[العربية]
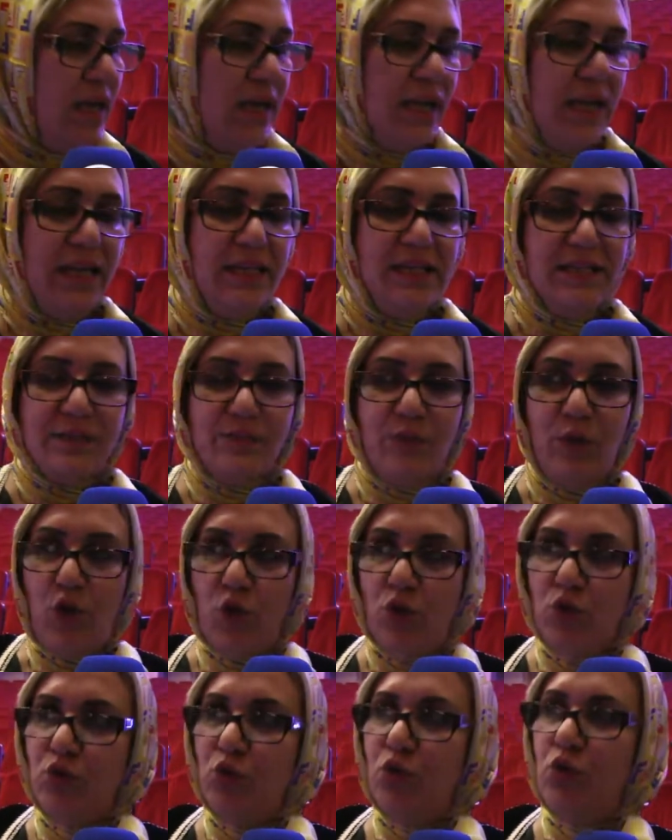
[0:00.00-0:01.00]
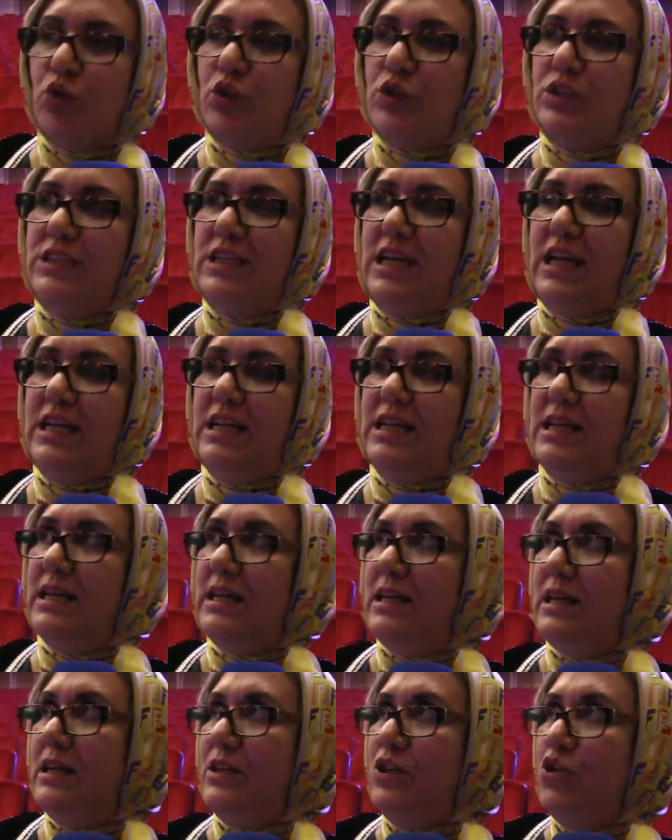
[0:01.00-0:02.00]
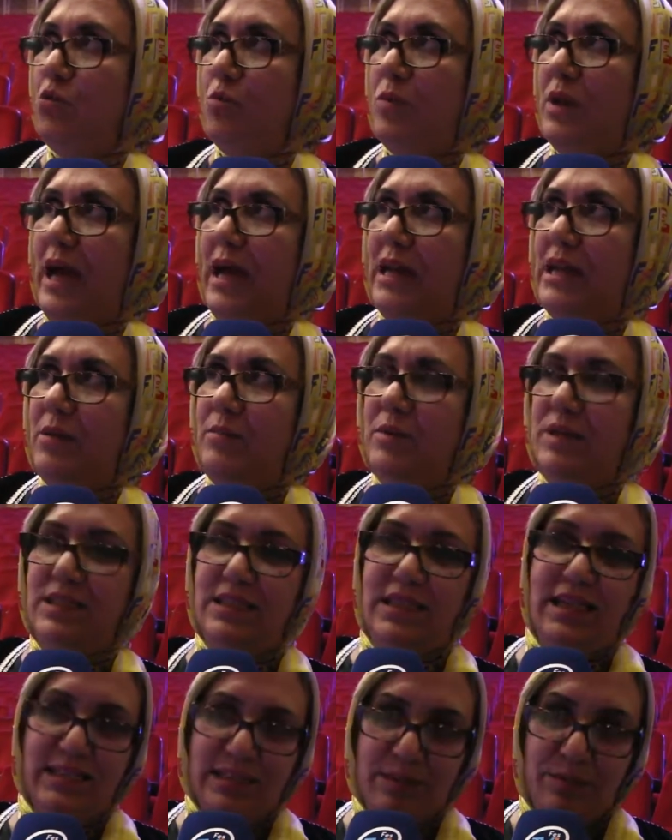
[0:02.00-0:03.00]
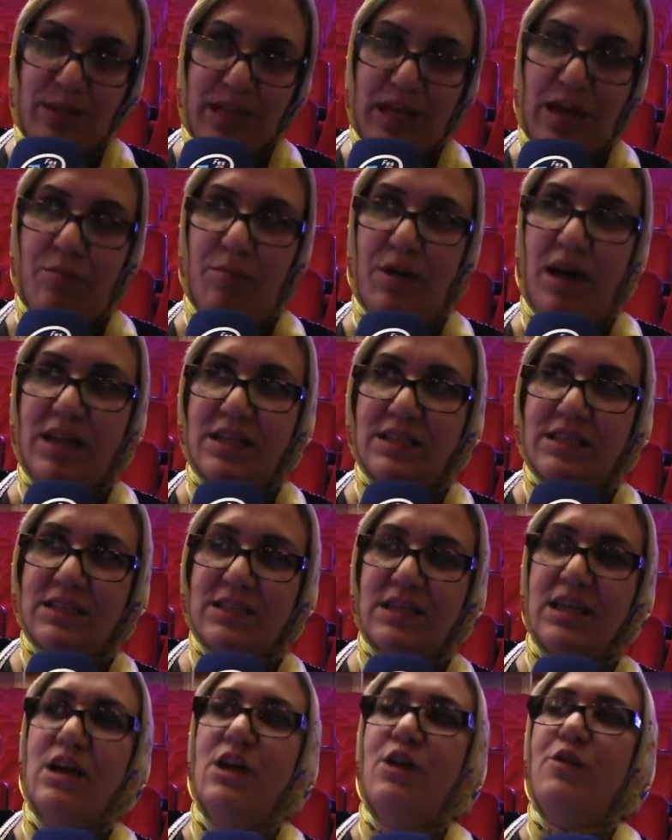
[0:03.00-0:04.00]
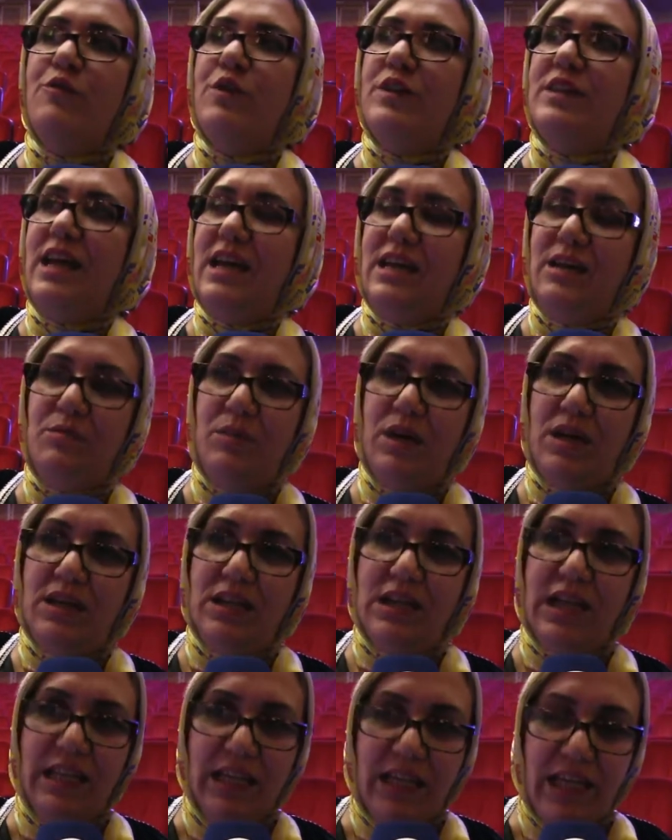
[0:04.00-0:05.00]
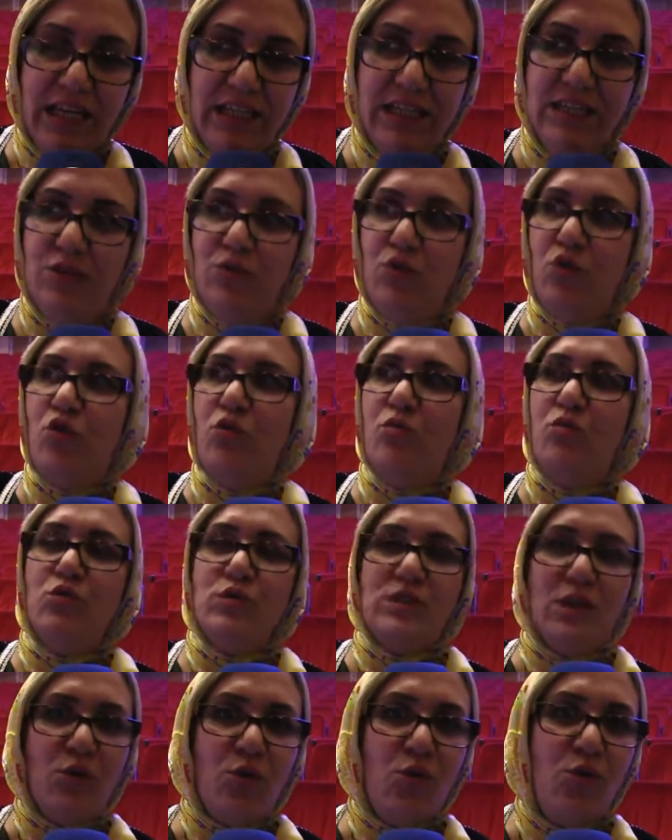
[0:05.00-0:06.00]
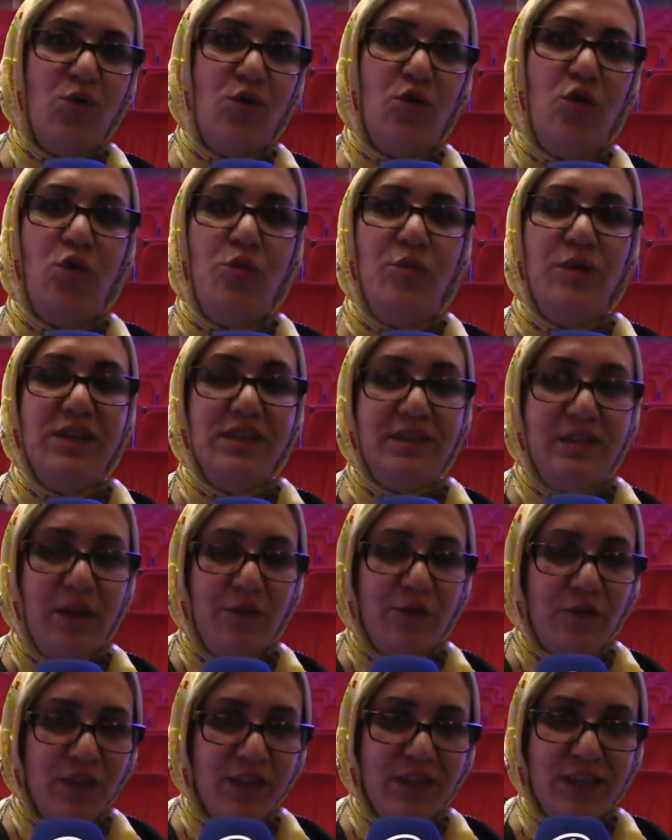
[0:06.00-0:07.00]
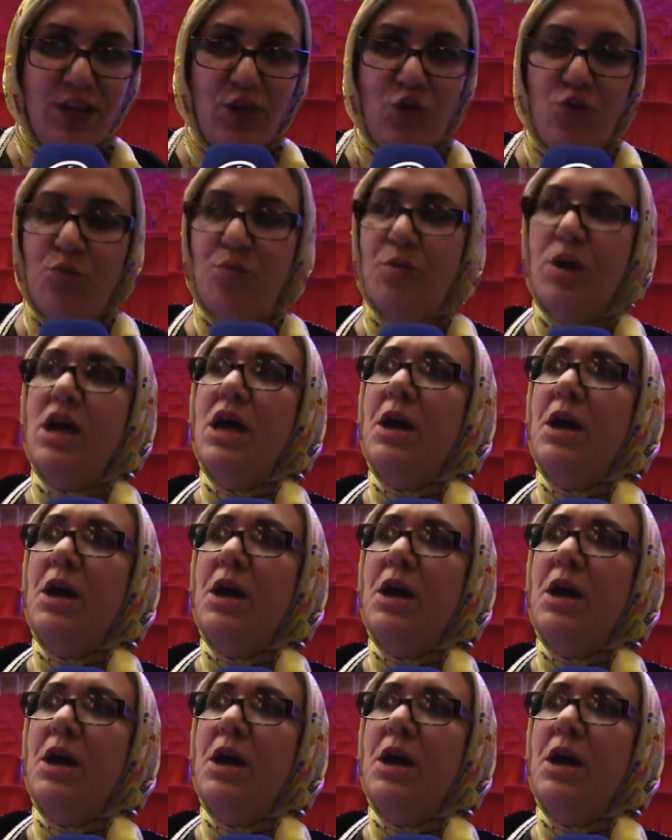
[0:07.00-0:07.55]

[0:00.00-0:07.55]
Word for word: كانت بالحضور ديال آه، يوم العالمي ديال 8 مارس فدائما كنحييوهم ديالهم وتنقول لهم يدنا في يديهم